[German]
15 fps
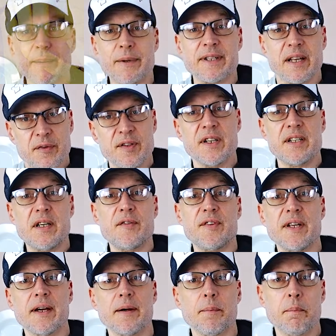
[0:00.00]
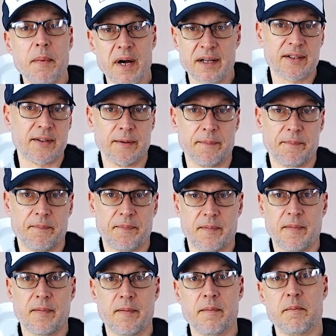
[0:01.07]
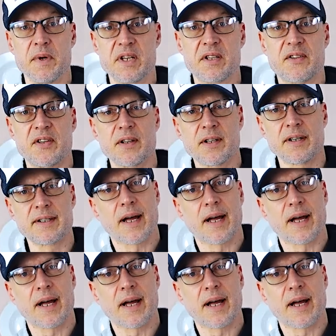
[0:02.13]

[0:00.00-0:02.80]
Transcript: aber definitiv die Maße. Mit ca.